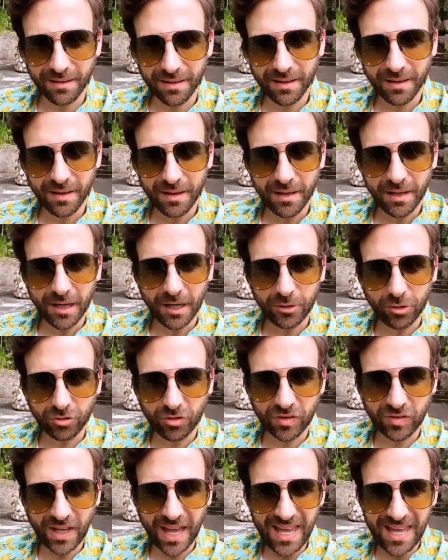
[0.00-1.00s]
En tanto,
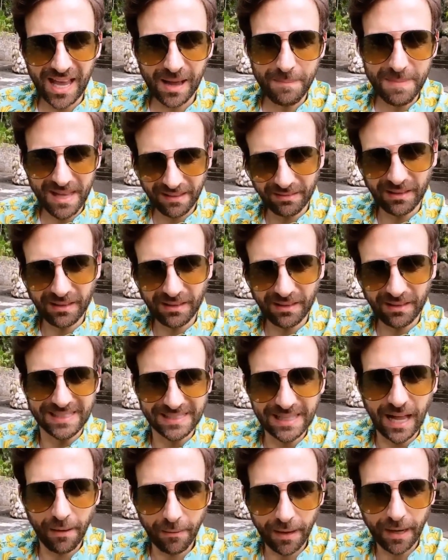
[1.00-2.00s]
el popular peluchín
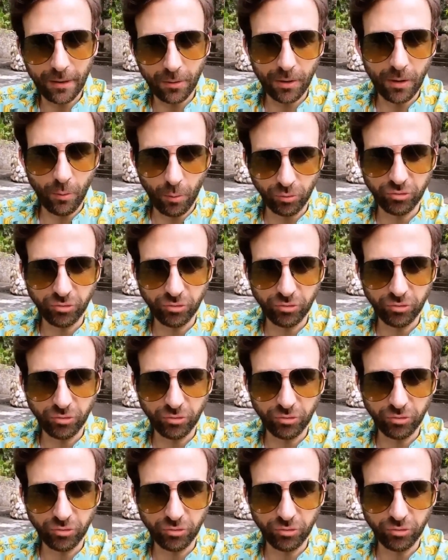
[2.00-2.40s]
lanzó